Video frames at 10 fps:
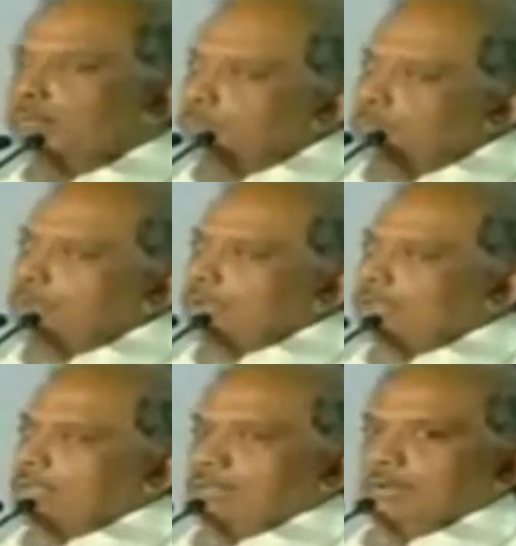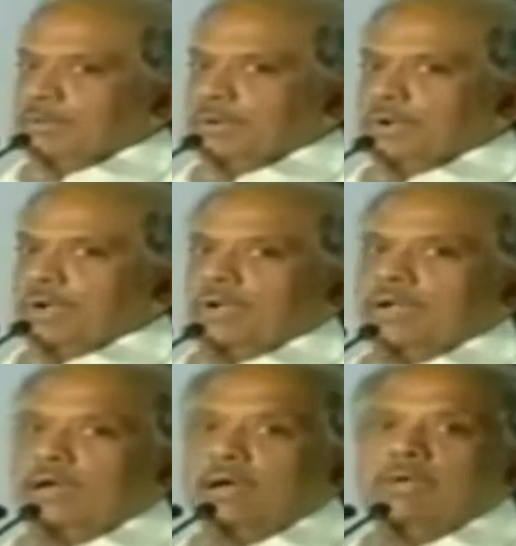உருவாக்கத்தை விரும்புங்கள்
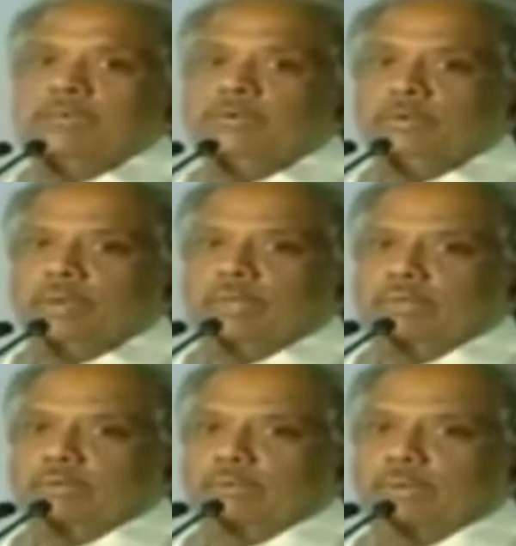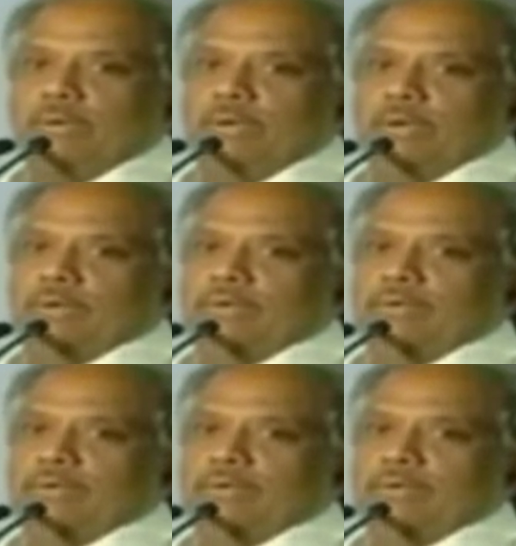ஆக்கப்பூர்வமானதை விரும்புங்கள்